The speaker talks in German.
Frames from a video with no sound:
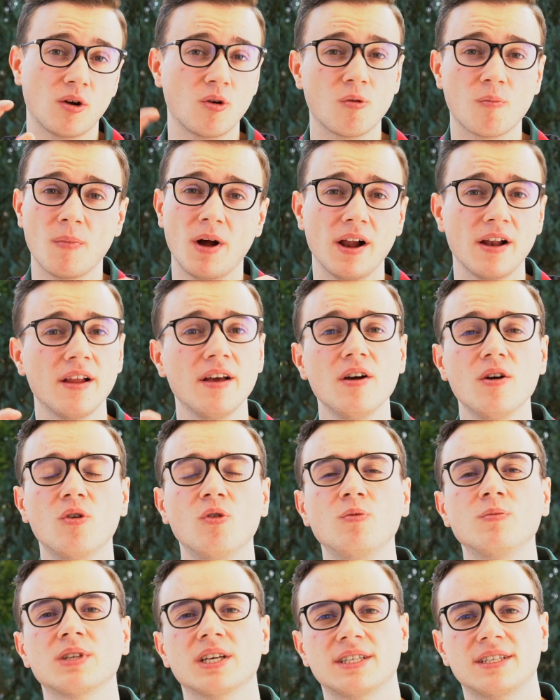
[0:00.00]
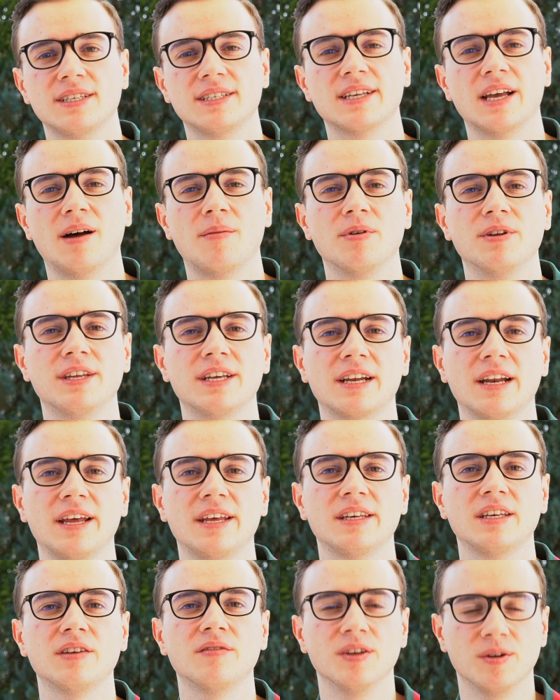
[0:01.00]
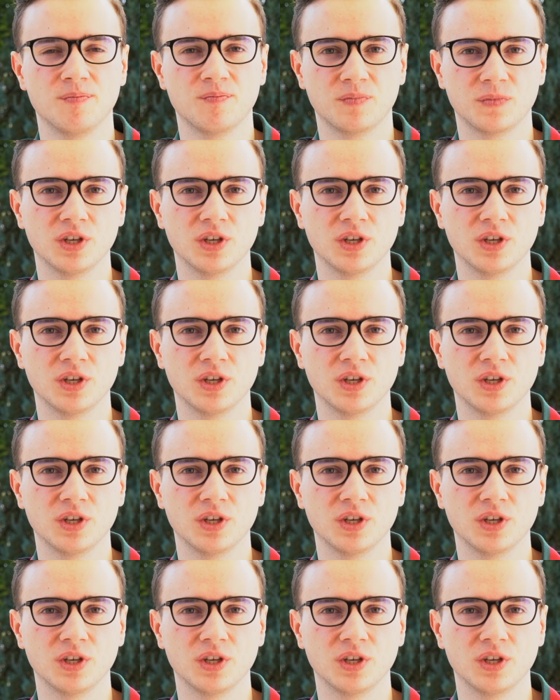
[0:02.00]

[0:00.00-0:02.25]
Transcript: guck mal, Umsatz ist aber nicht gleich Gewinn.